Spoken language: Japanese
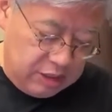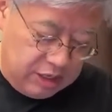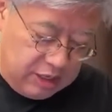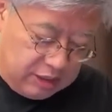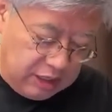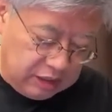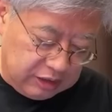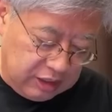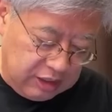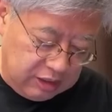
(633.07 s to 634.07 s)
でね、
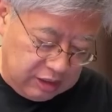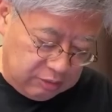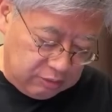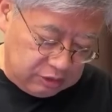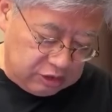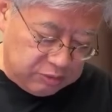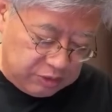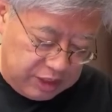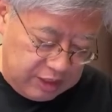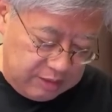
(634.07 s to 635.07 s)
勝手に、で、この記事
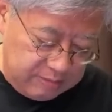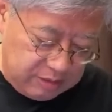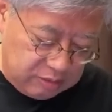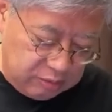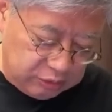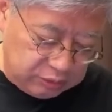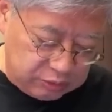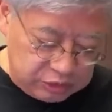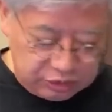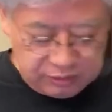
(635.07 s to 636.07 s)
もね、まあ、この
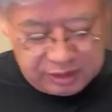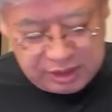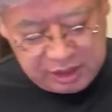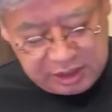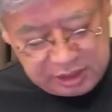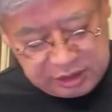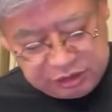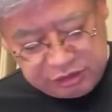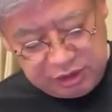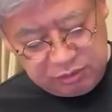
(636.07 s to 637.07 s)
人、実は
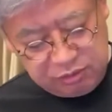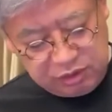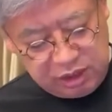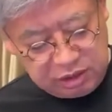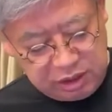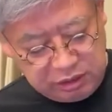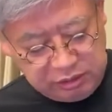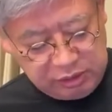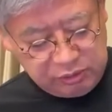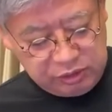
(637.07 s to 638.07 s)
ですね、この田中育
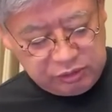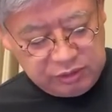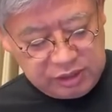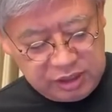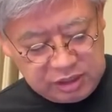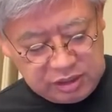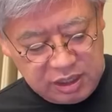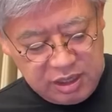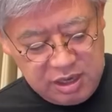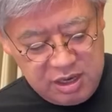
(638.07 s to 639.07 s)
太郎って人はね、なん
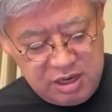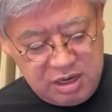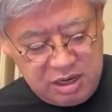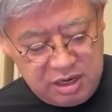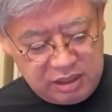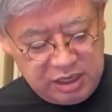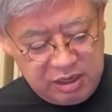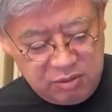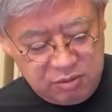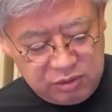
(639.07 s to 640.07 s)
か、あ
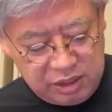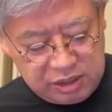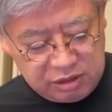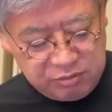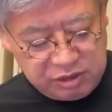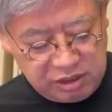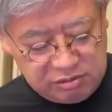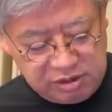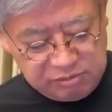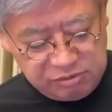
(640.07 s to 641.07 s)
慶応大学三田
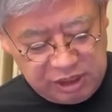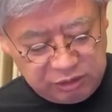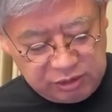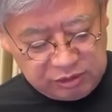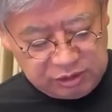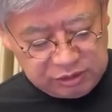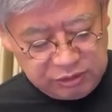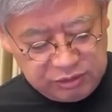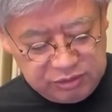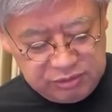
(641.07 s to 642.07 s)
クラブのなんとかとか、
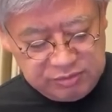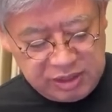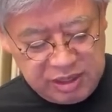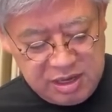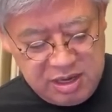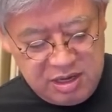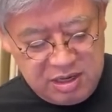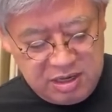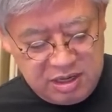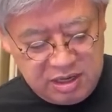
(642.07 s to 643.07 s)
そういう、ま
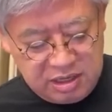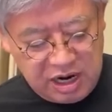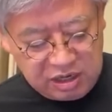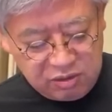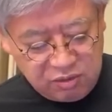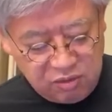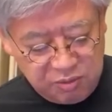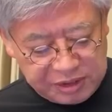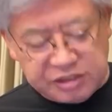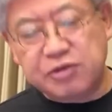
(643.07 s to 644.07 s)
あ、あ学
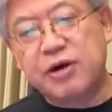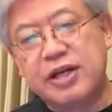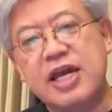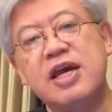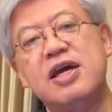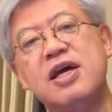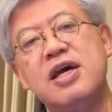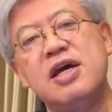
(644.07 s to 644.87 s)
校罰とかね、